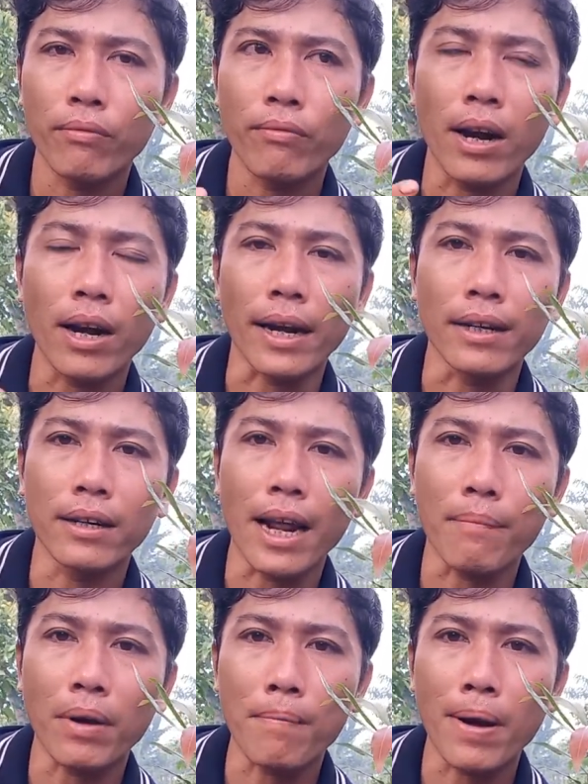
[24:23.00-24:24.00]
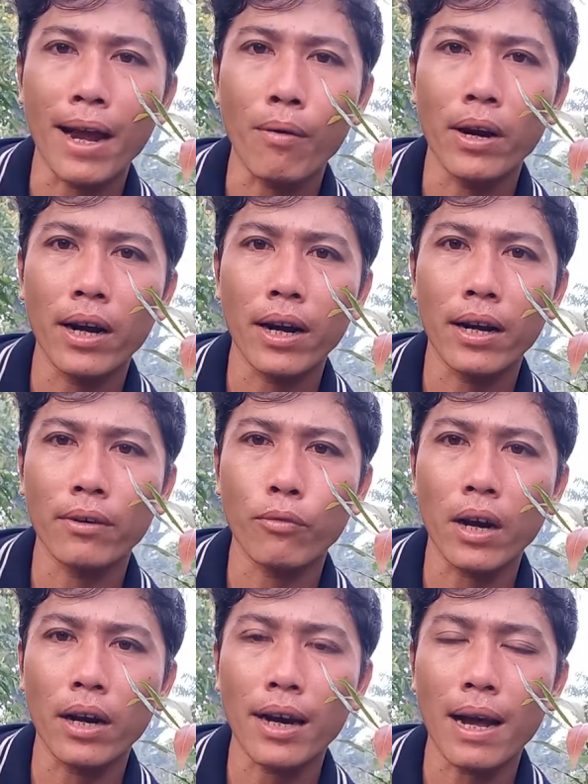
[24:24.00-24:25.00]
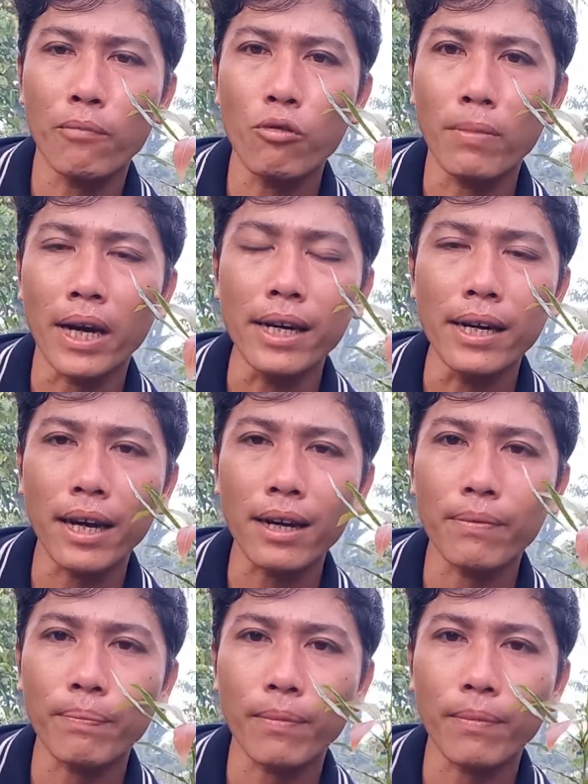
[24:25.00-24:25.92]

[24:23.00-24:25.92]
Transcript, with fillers: phân lạnh đạm cà mau hay là hoặc là đạm phú mỹ gì đó